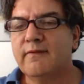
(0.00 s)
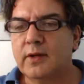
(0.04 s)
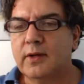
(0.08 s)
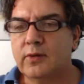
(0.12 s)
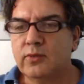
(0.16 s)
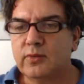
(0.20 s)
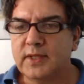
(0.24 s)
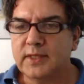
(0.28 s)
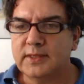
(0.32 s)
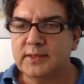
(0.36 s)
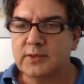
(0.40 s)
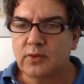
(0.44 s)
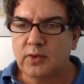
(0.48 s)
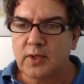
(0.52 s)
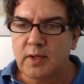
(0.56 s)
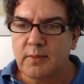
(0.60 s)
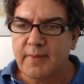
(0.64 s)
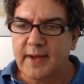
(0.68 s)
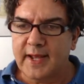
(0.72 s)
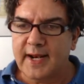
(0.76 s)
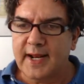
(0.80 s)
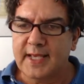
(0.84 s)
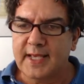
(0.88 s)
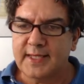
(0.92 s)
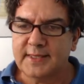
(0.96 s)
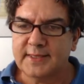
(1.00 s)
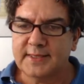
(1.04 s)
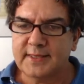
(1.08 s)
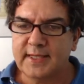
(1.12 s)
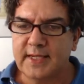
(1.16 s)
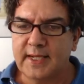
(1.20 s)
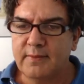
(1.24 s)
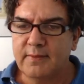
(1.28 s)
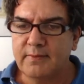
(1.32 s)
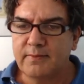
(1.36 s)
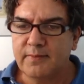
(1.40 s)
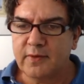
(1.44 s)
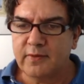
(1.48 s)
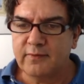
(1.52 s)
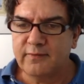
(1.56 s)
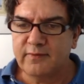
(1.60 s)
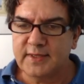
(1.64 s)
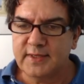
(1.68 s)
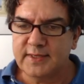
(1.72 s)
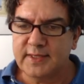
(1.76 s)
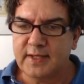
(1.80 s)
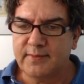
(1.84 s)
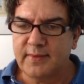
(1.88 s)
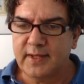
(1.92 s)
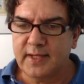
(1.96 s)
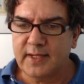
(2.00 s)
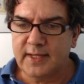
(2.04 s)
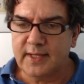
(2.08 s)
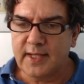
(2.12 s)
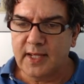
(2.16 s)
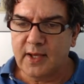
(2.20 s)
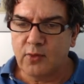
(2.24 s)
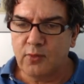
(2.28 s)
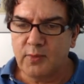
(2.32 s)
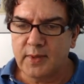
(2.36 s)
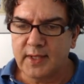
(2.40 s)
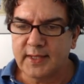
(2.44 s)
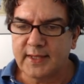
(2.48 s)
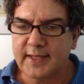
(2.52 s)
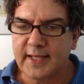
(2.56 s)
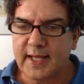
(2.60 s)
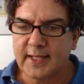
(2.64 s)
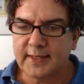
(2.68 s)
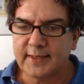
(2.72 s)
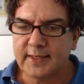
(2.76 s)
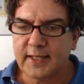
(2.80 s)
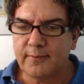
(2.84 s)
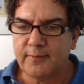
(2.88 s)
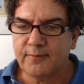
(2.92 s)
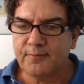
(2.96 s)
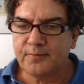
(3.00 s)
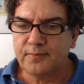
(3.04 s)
valutazione pare essere improvvisamente aumentata.